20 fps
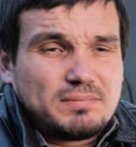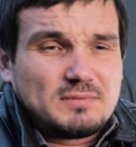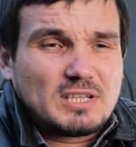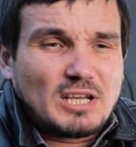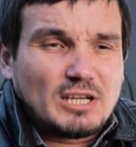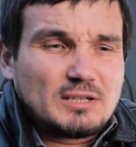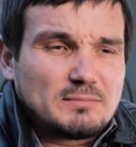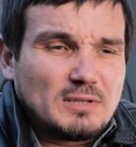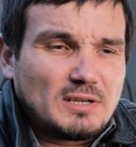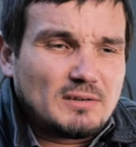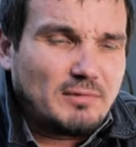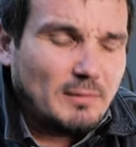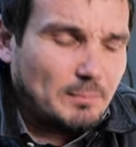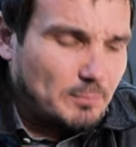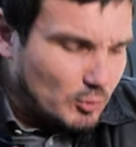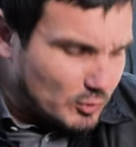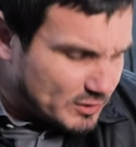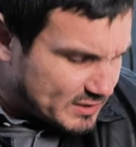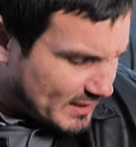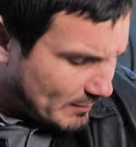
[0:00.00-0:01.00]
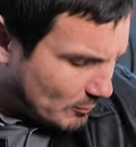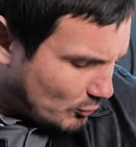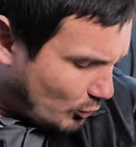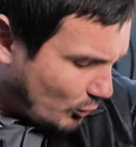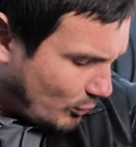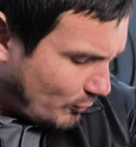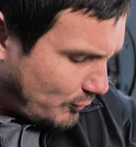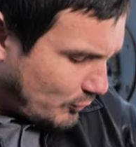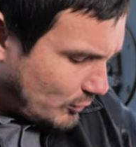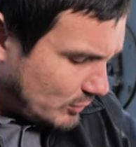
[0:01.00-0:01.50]
скажем так, вопрос
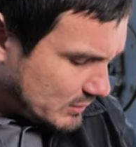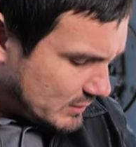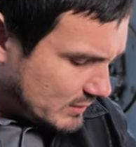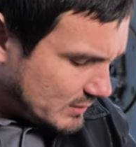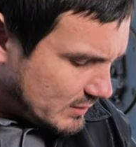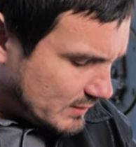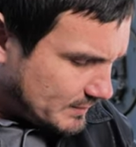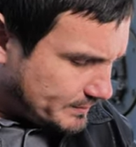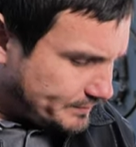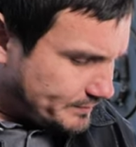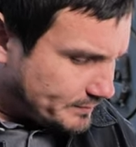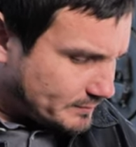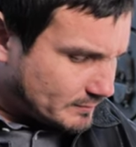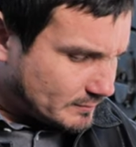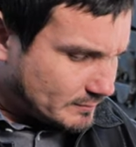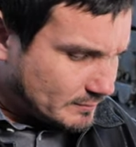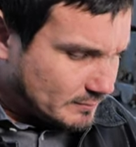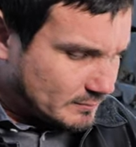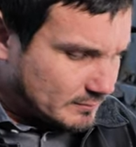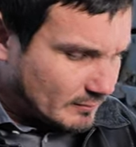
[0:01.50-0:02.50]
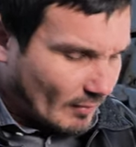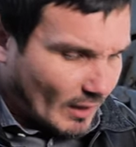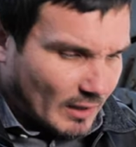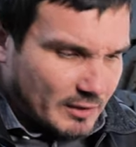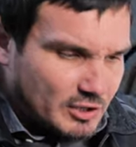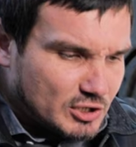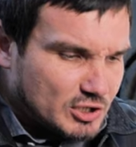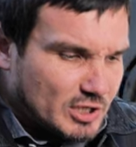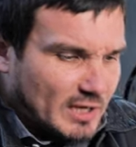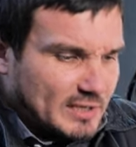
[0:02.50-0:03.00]
замков, он э,
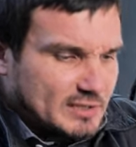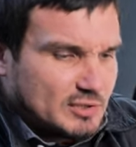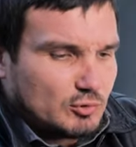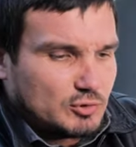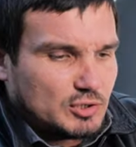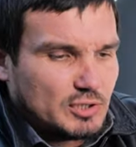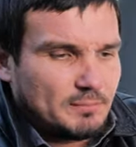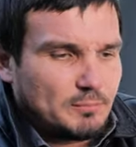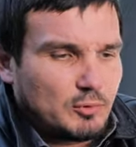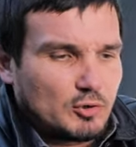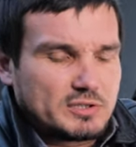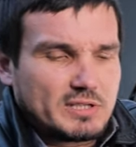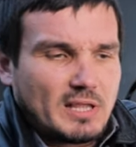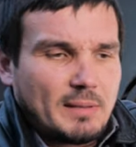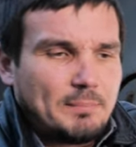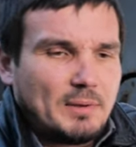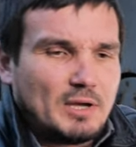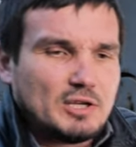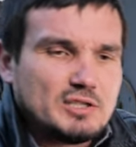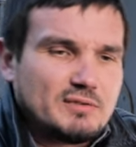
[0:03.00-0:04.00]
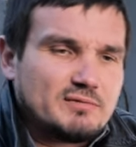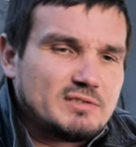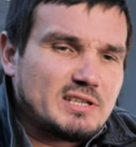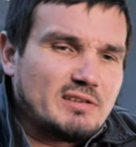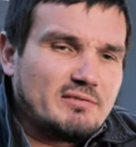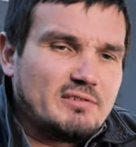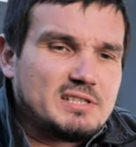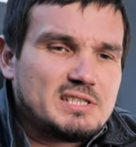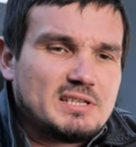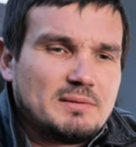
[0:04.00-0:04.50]
решается очень просто. Опять же, в
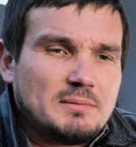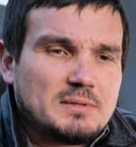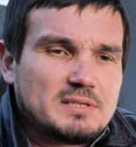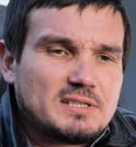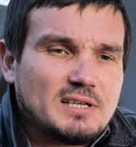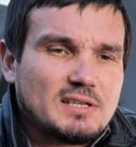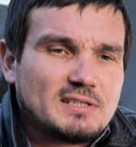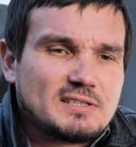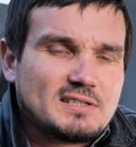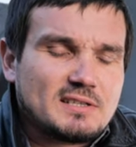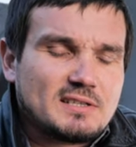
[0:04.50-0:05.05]
зависимости от